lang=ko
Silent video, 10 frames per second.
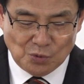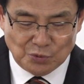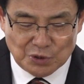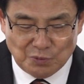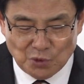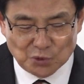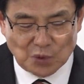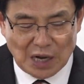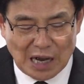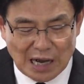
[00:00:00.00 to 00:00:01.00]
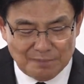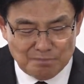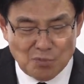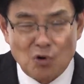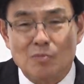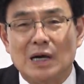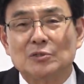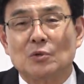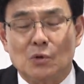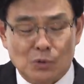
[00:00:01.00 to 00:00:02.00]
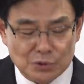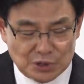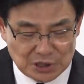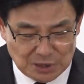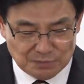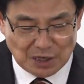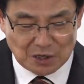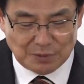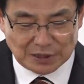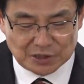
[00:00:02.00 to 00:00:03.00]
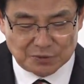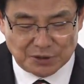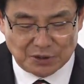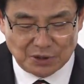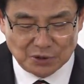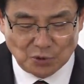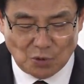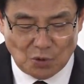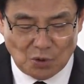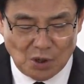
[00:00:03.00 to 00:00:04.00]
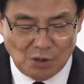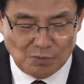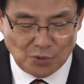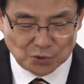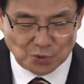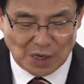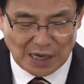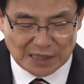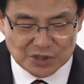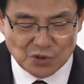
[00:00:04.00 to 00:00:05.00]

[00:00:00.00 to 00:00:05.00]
우리 모두가 한 몸 안으로 침례를 받았으며 또 모두가 한